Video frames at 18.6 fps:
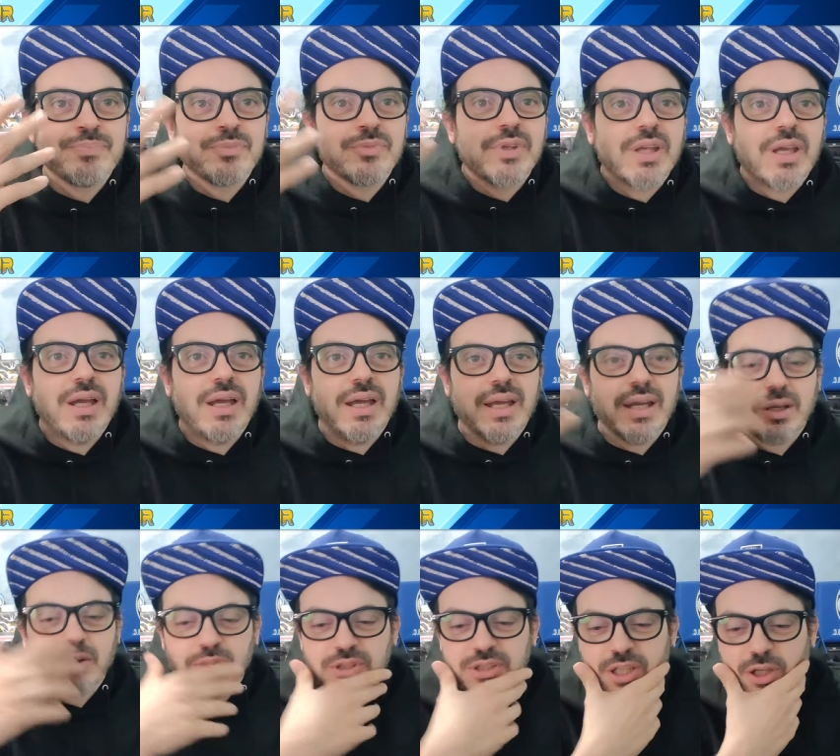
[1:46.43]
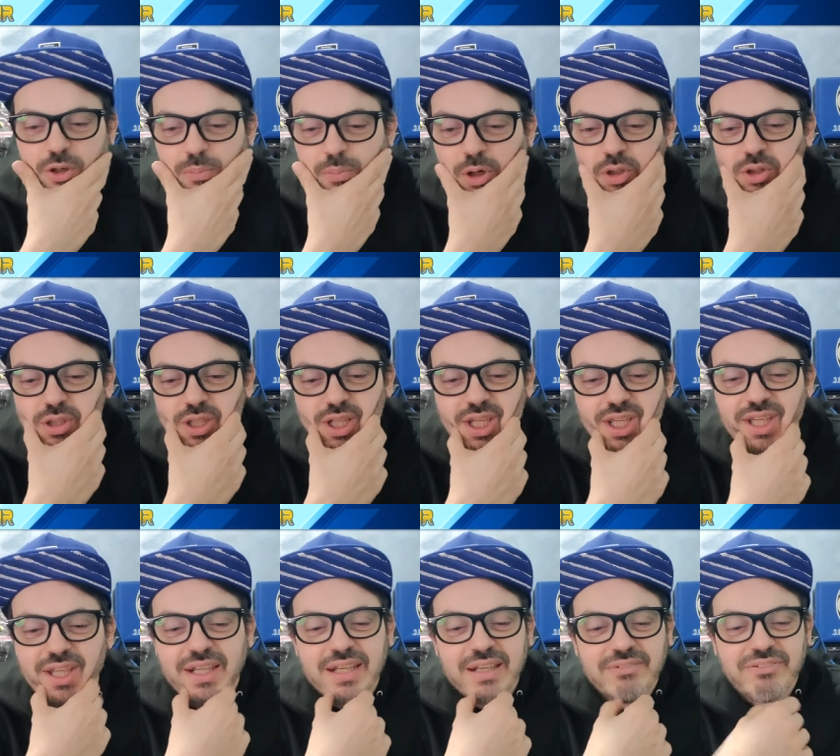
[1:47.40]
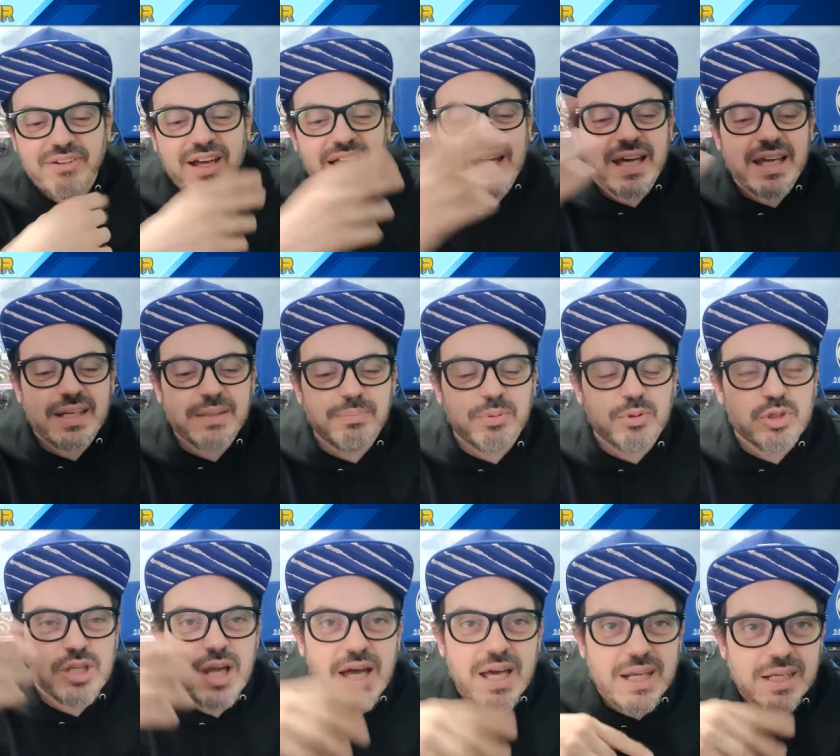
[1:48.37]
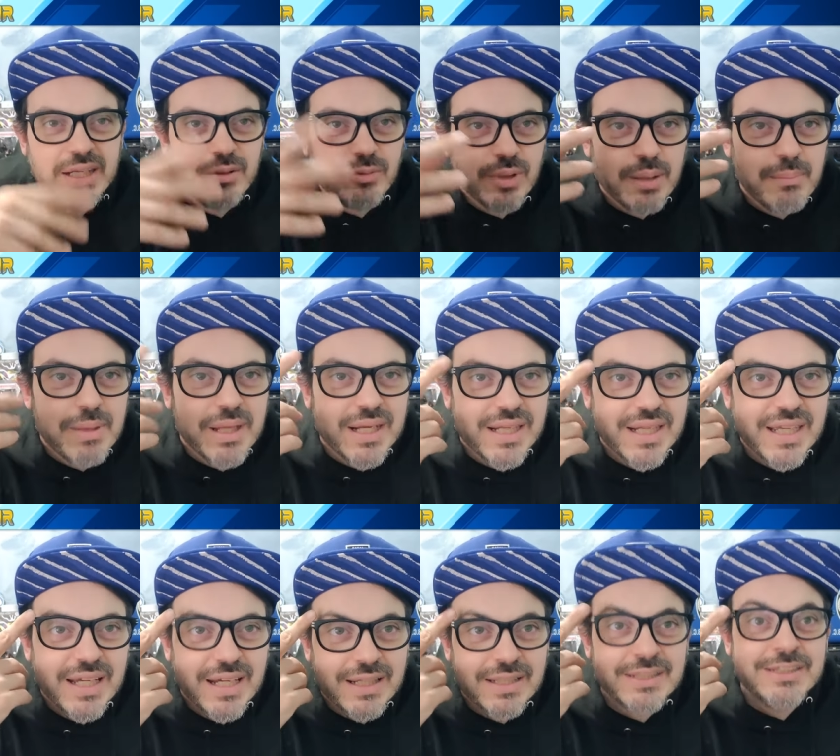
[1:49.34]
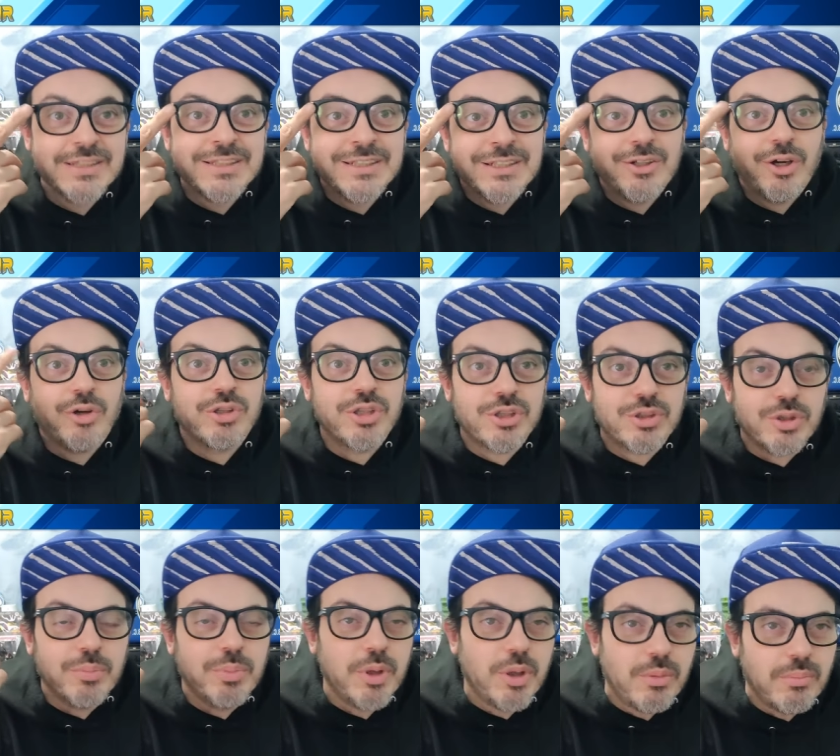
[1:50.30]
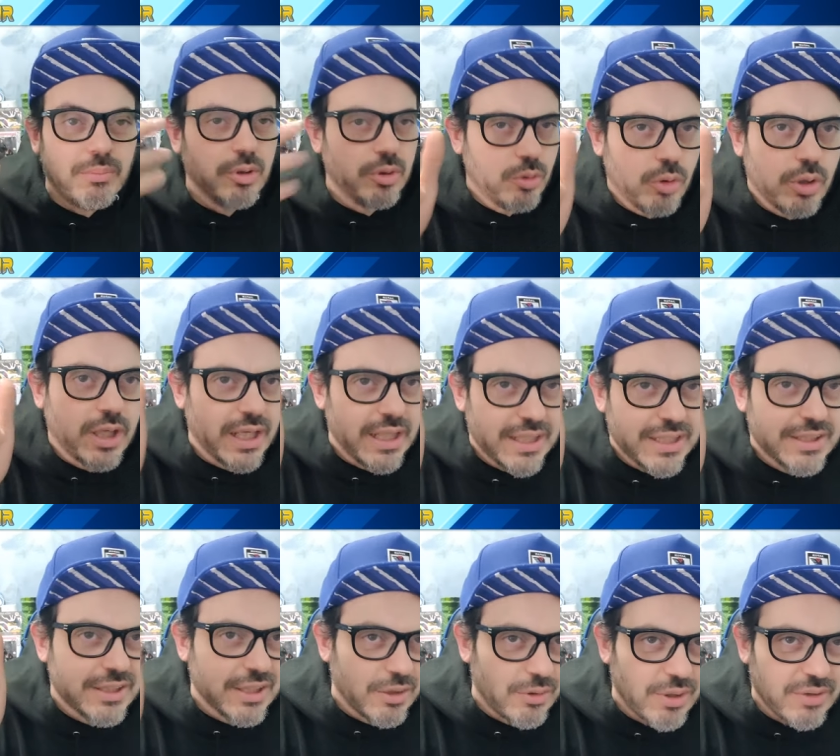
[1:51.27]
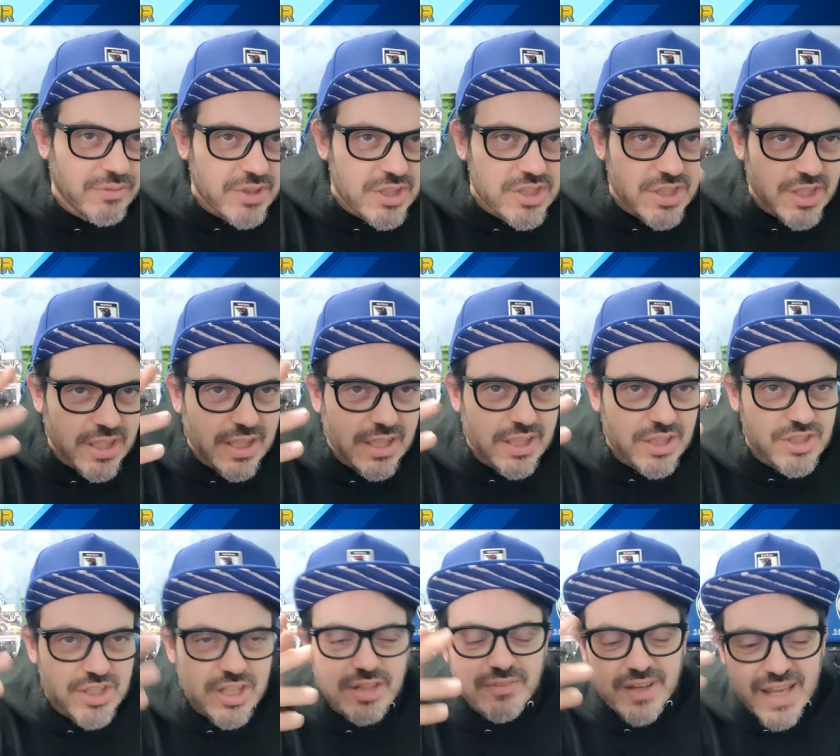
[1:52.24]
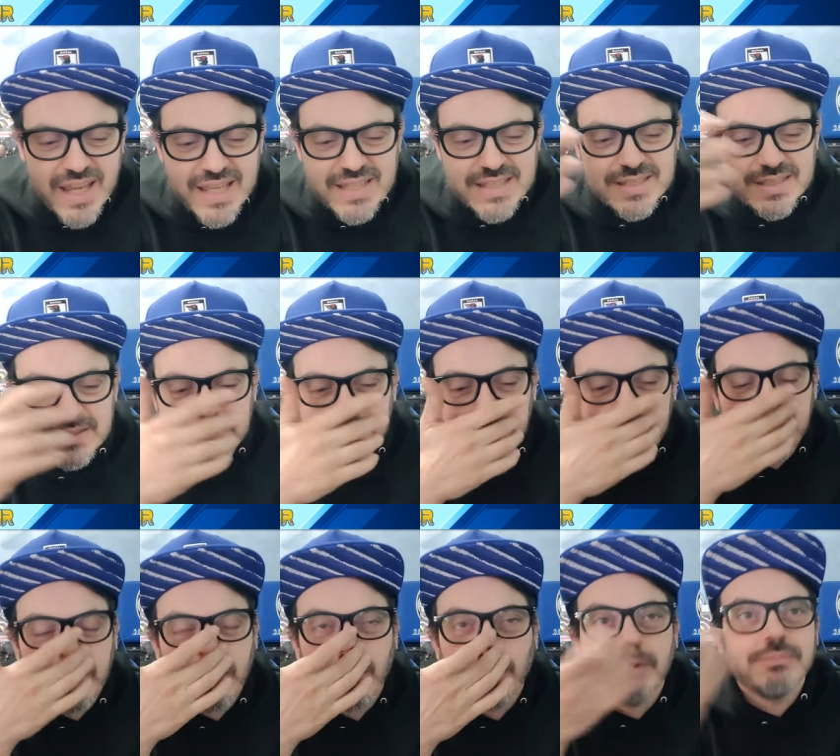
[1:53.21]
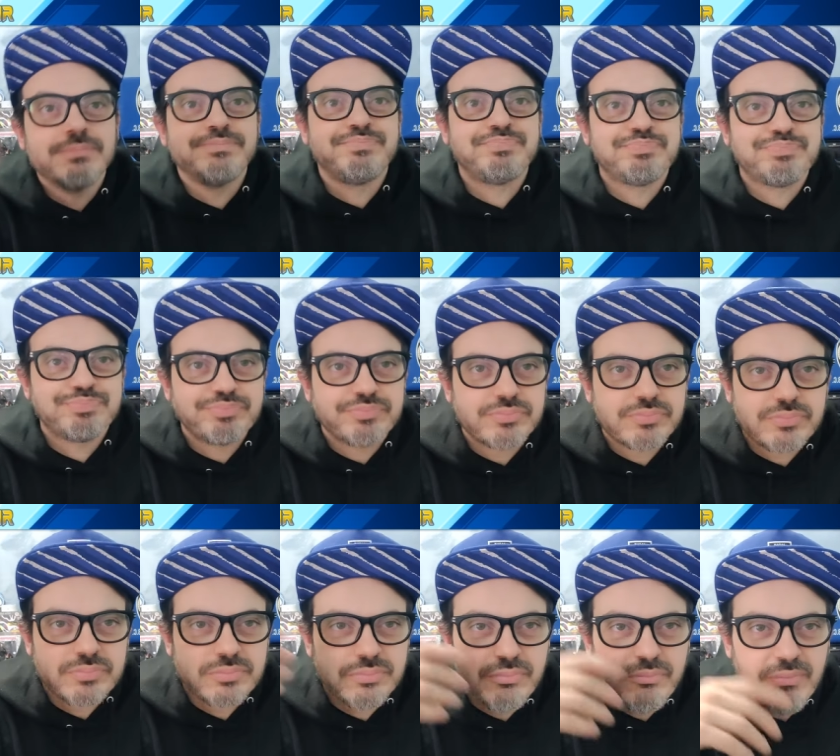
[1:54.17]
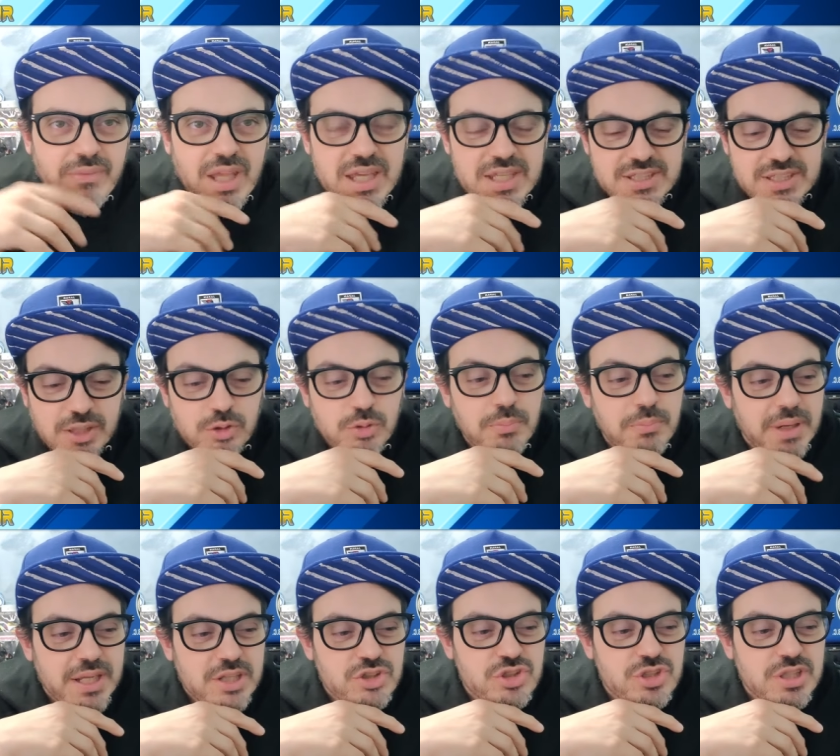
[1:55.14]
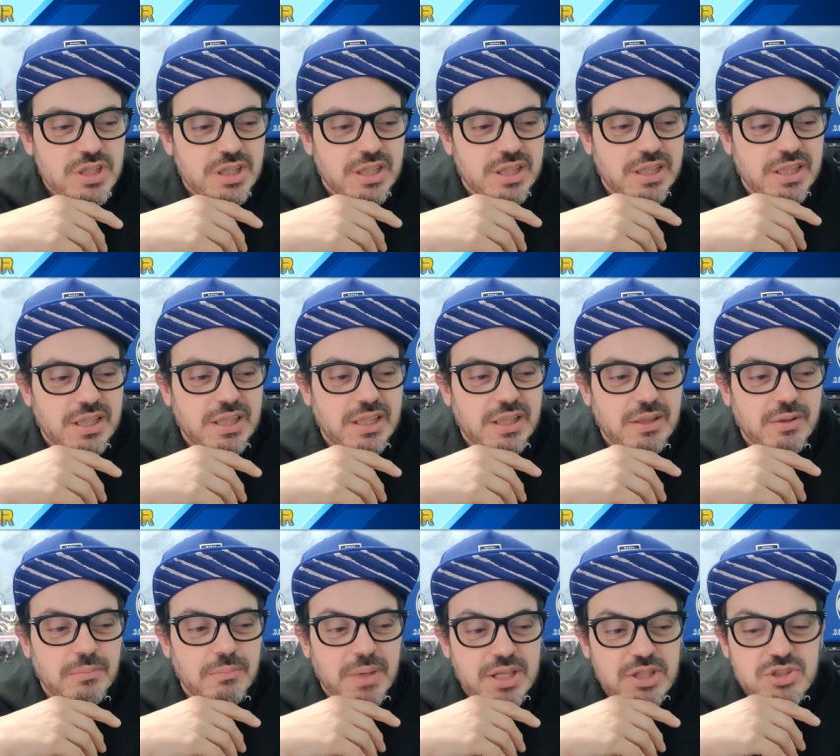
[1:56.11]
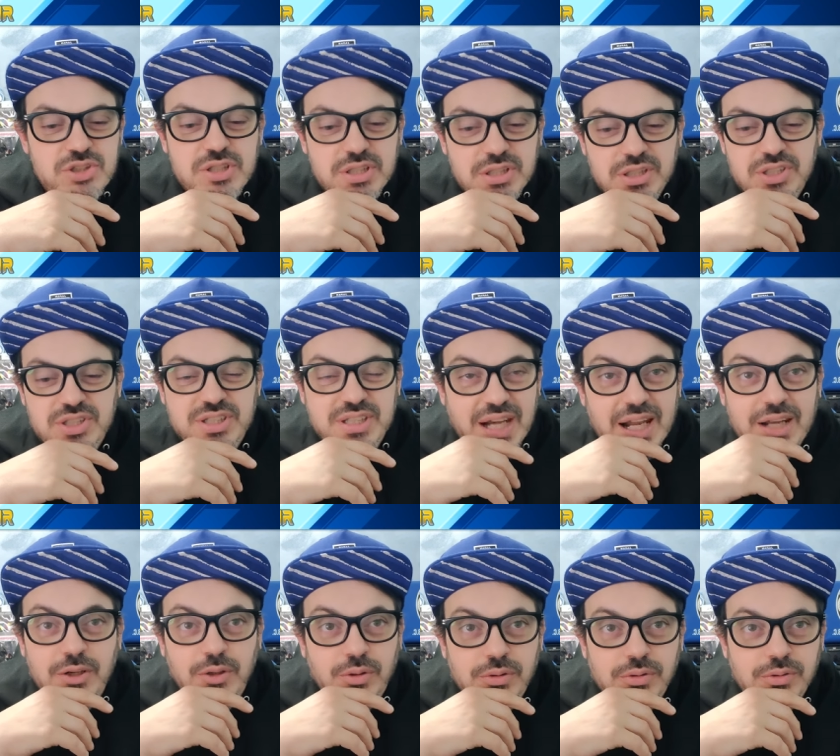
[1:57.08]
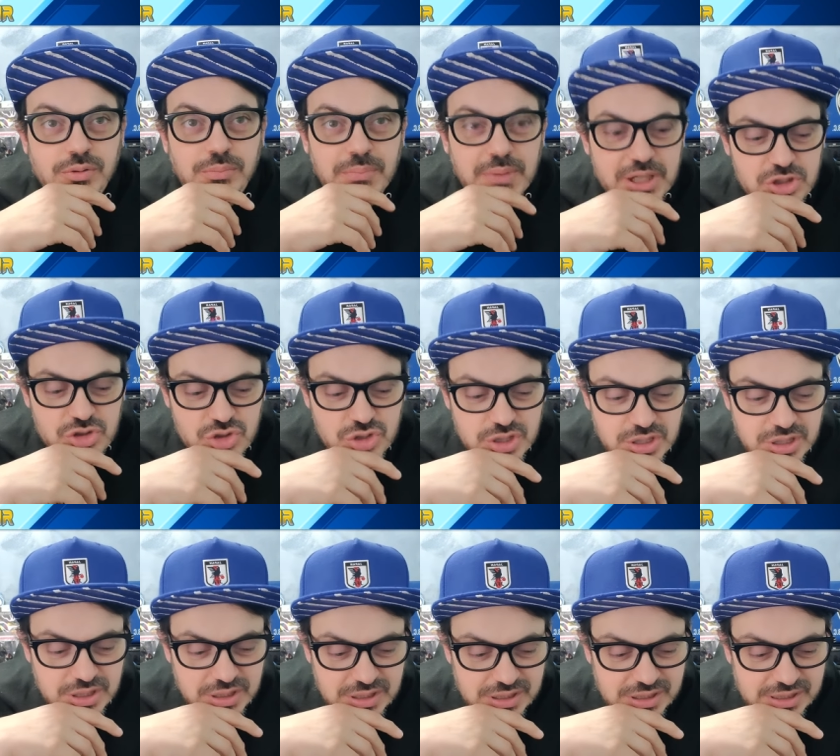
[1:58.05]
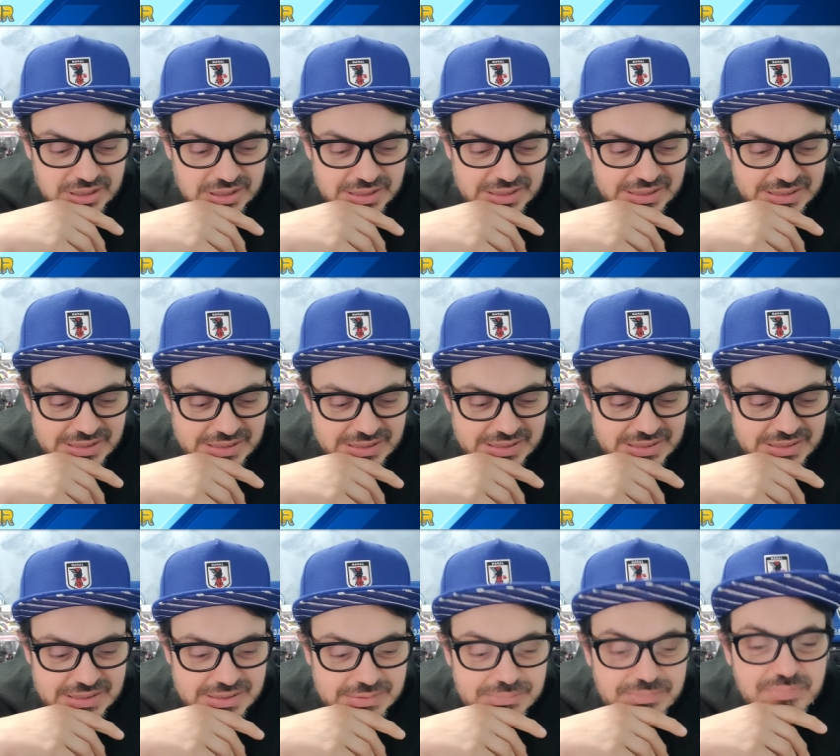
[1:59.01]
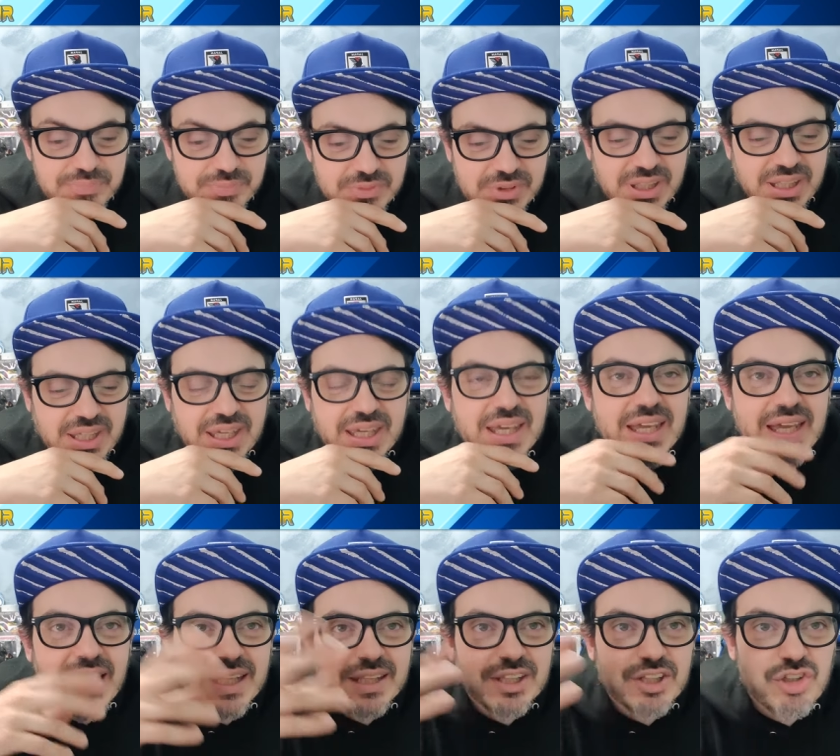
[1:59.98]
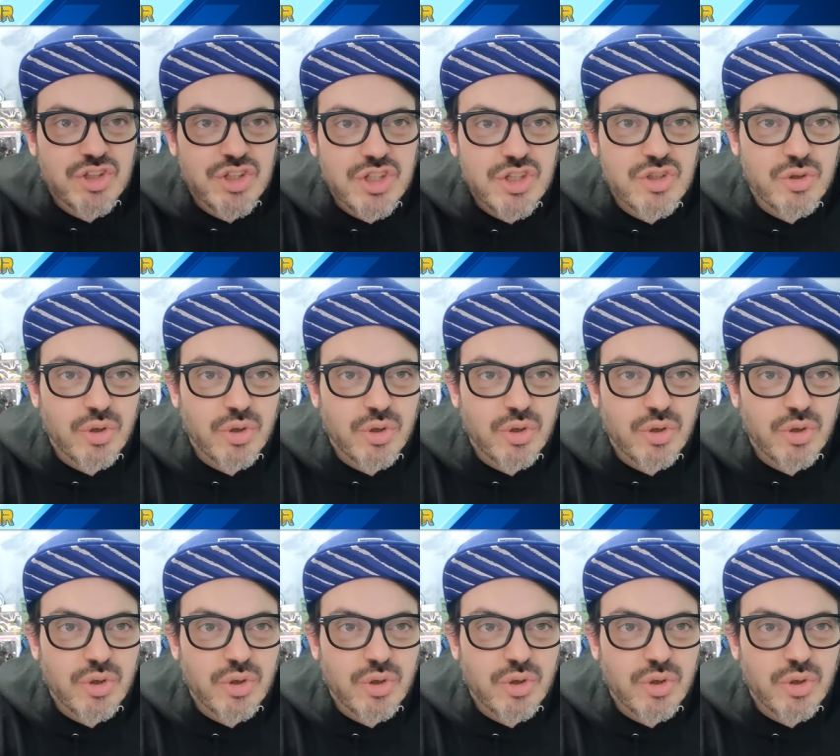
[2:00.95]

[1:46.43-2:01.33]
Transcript: eh, con Tiago Motta che ne fa riposare una marea, ho detto, boh, non che l'Inter non avesse le riserve, anzi, però è stato un match, eh, un match strano, un match eh, che ha deciso